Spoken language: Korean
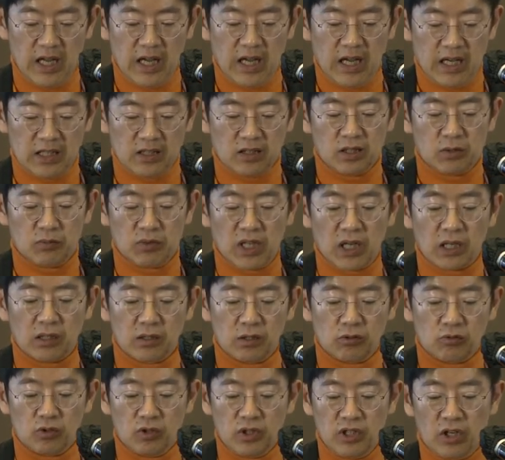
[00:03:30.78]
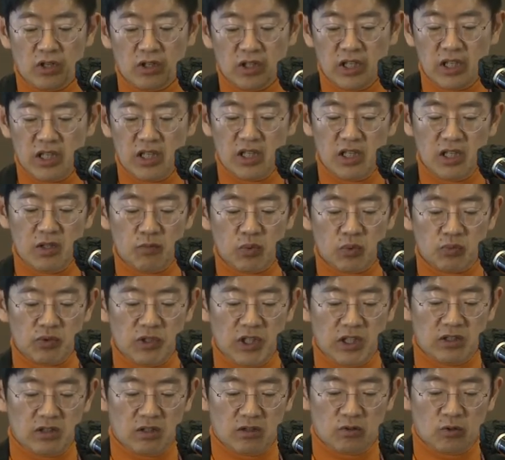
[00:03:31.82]
하셨습니다. 그리고 여기 이
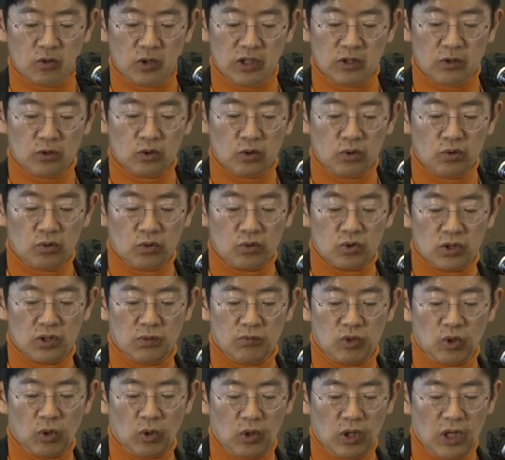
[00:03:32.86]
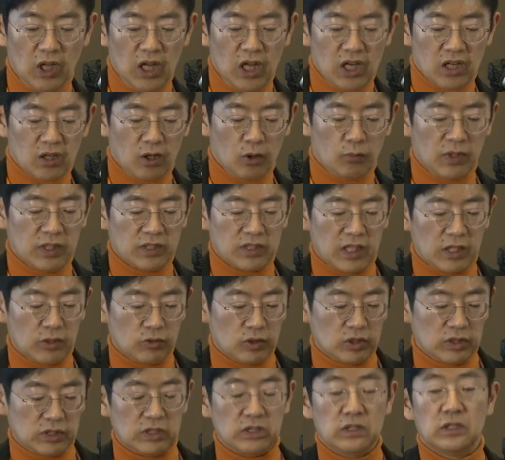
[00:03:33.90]
부분에 있어서도 이동성 교수님도 글로벌
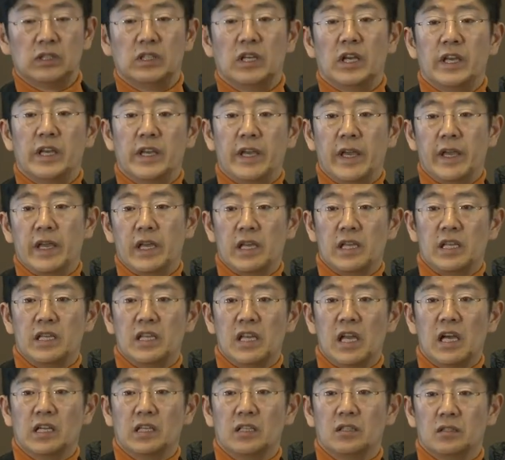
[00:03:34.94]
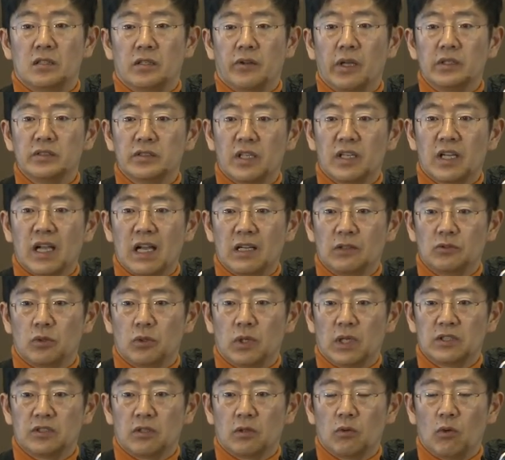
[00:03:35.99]
사우스의 이야기들을 굉장히
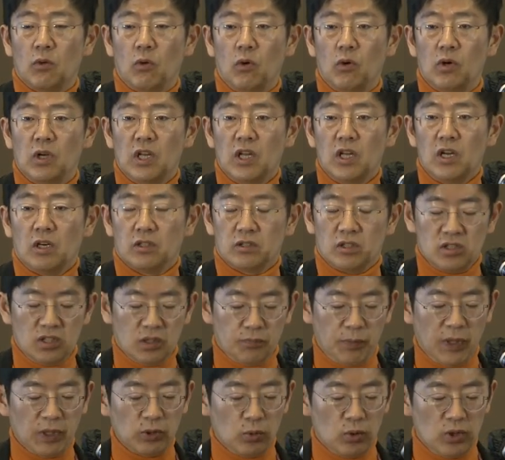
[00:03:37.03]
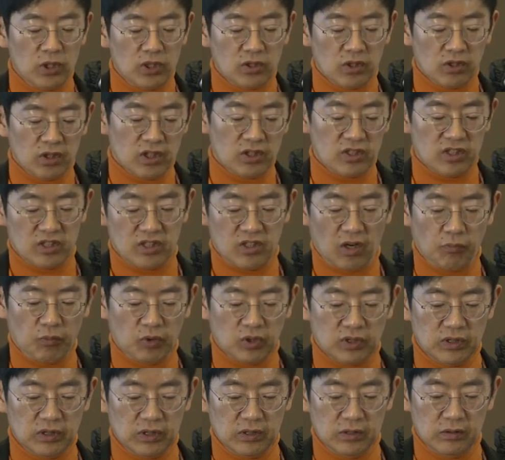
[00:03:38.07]
강조를 하셨고 어떤 흑백 논리적인
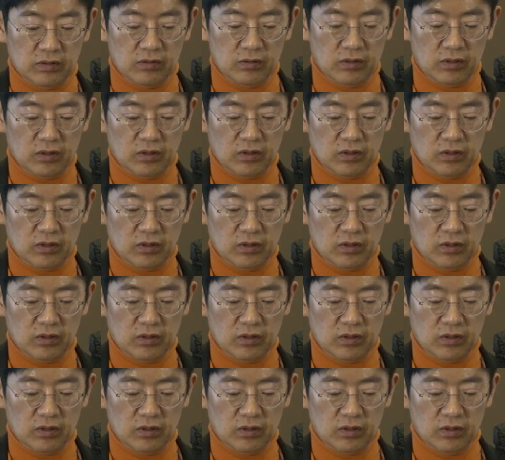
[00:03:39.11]
접근